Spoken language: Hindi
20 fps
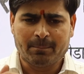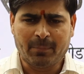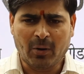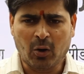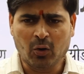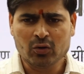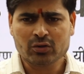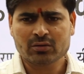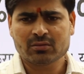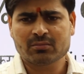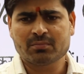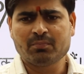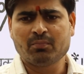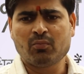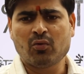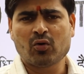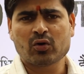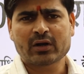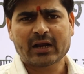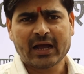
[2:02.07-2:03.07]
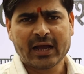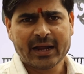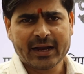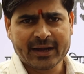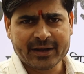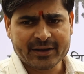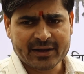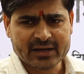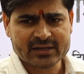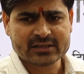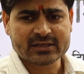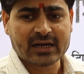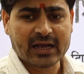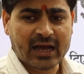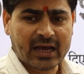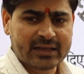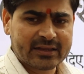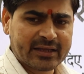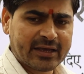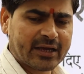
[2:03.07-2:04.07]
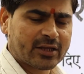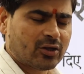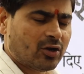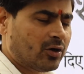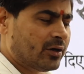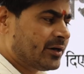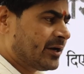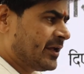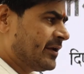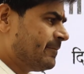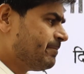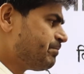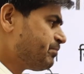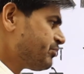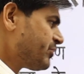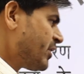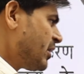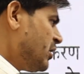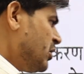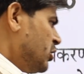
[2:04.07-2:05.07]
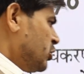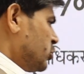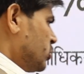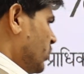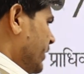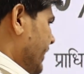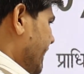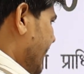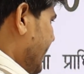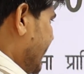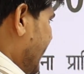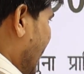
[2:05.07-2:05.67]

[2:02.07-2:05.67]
बहुत मोटा इंटरेस्ट लगाती है अथॉरिटी तो ये